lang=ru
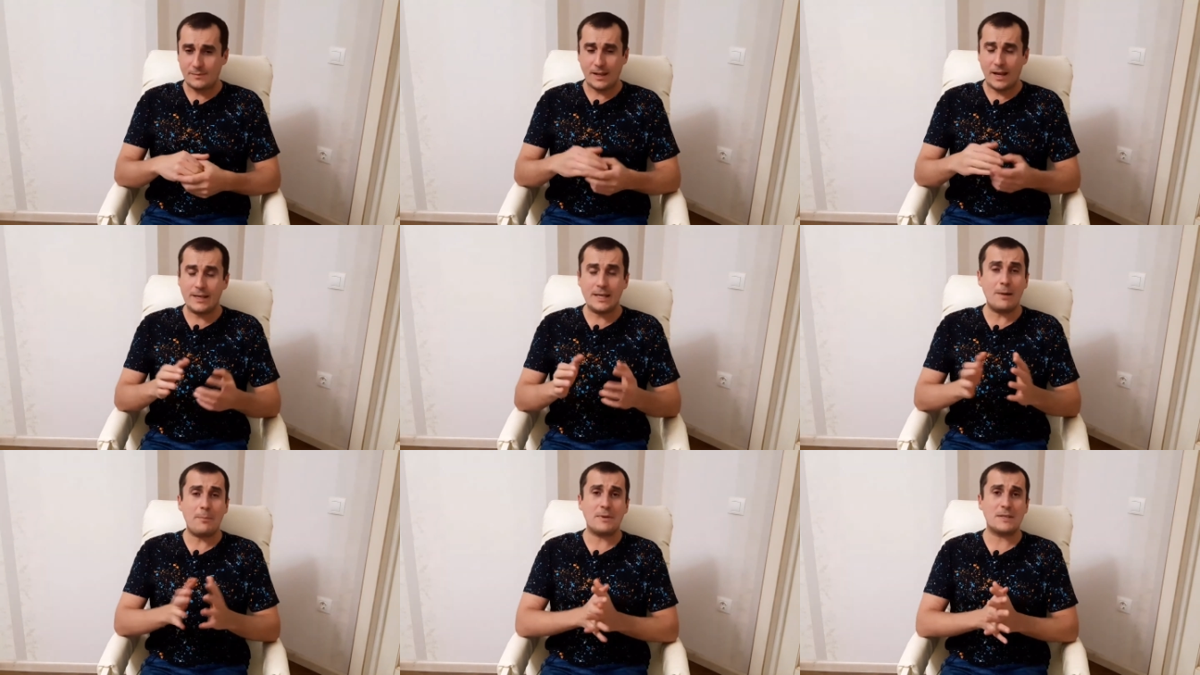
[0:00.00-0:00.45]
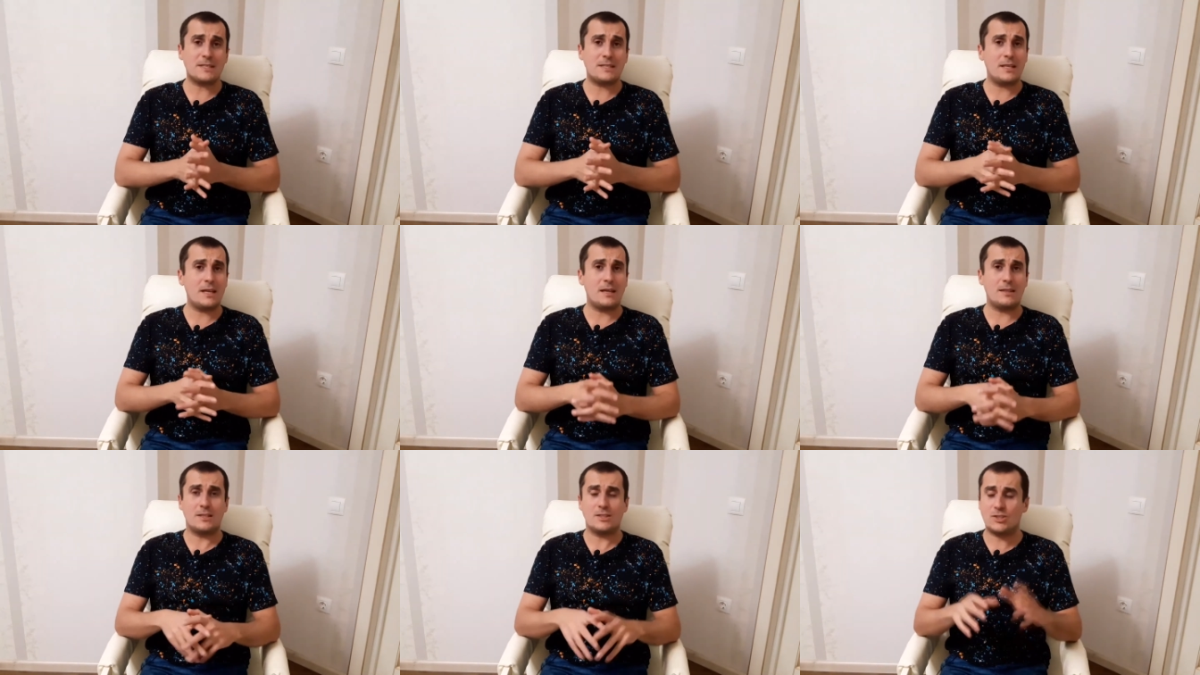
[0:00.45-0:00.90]
а я
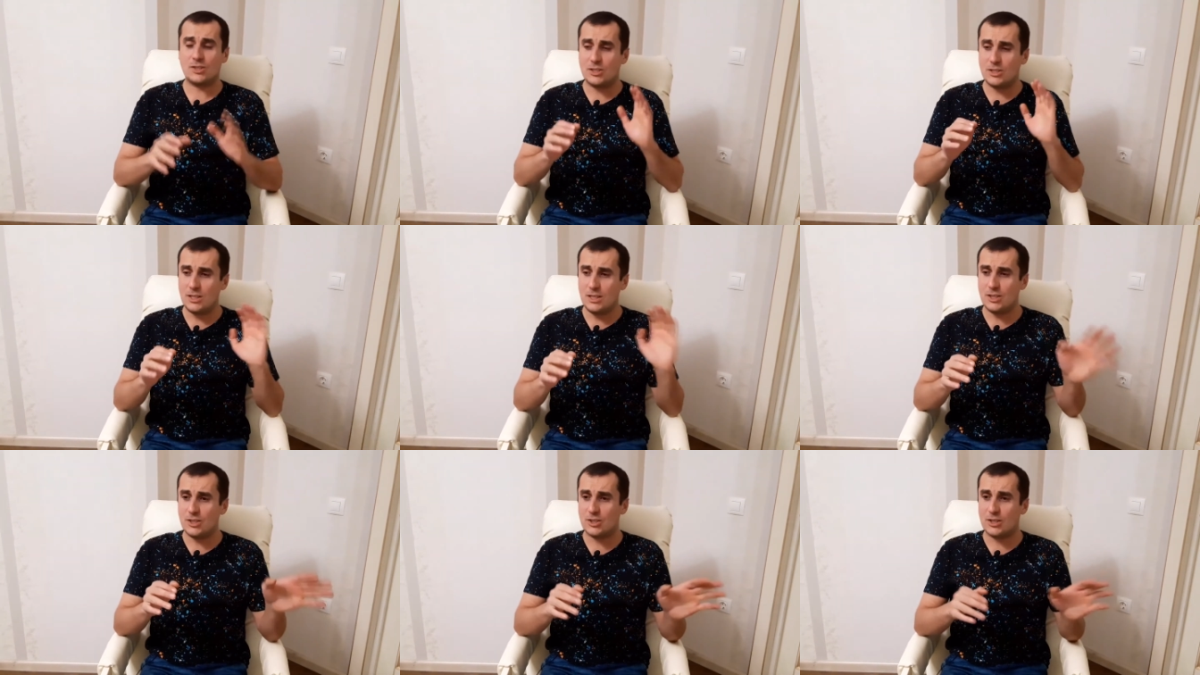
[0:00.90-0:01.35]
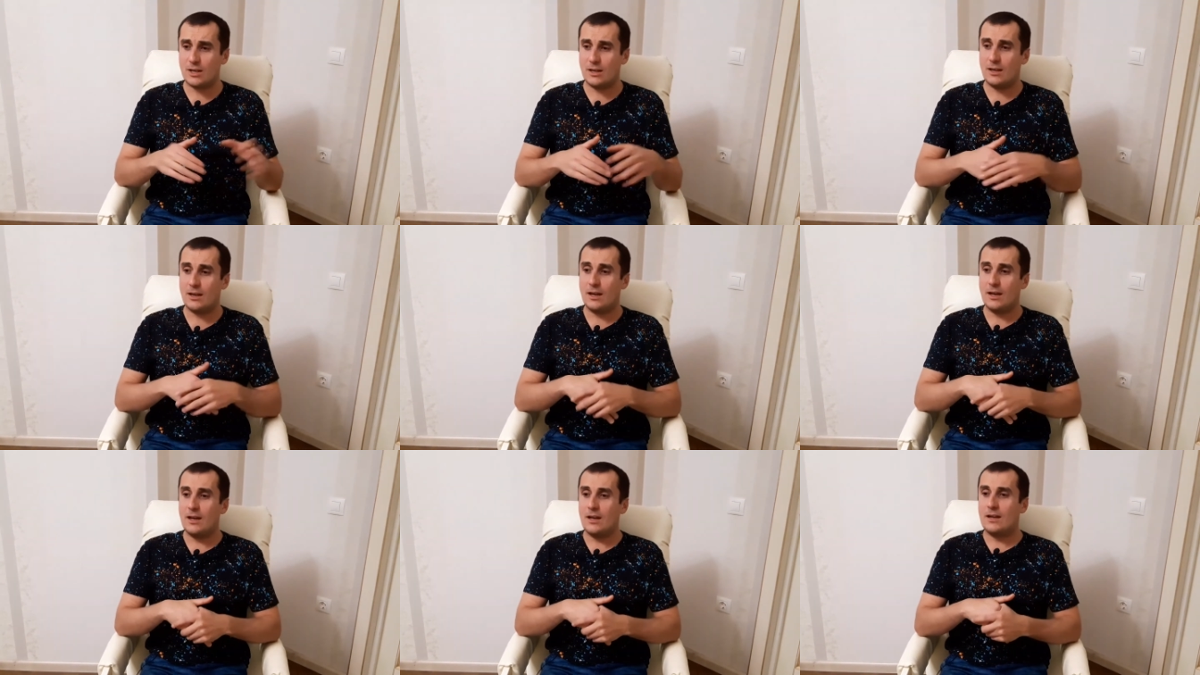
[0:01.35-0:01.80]
постоянно с
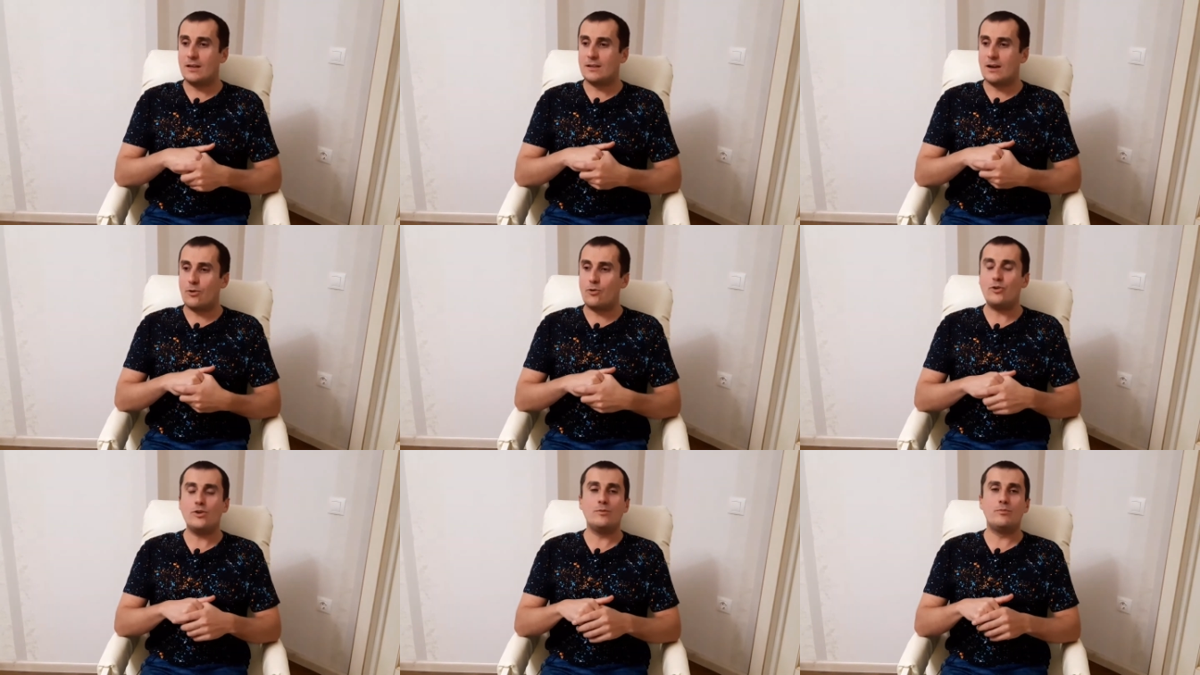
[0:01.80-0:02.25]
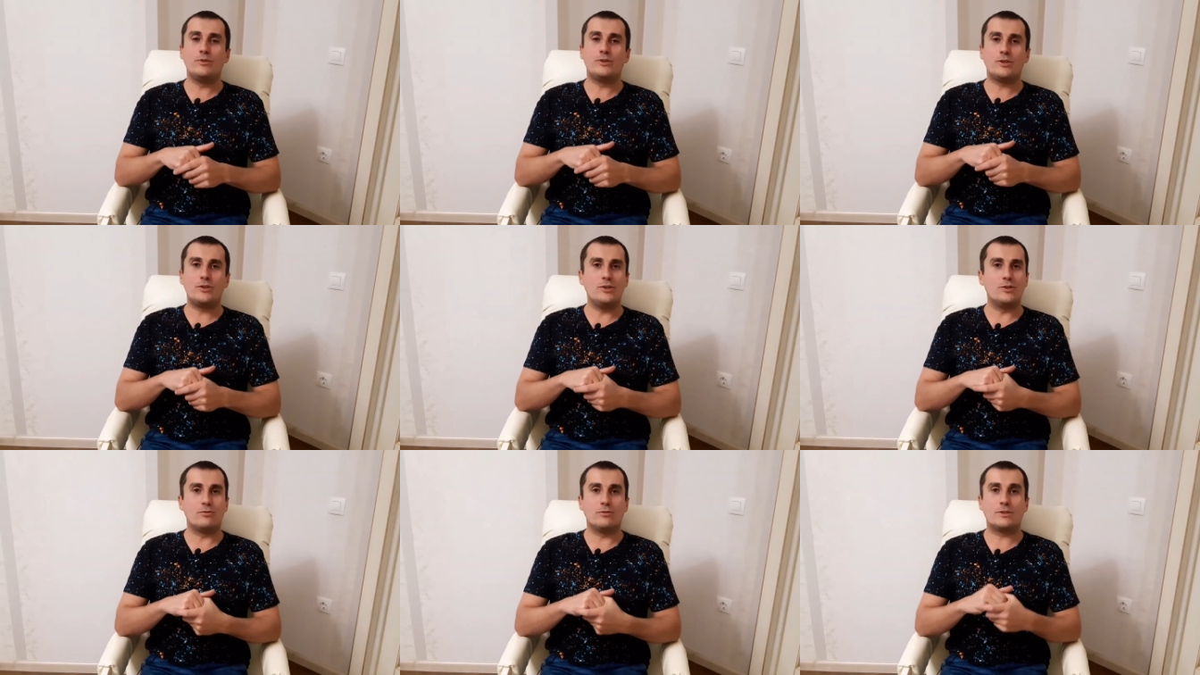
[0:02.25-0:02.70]
книжкой, какой-нибудь книжкой,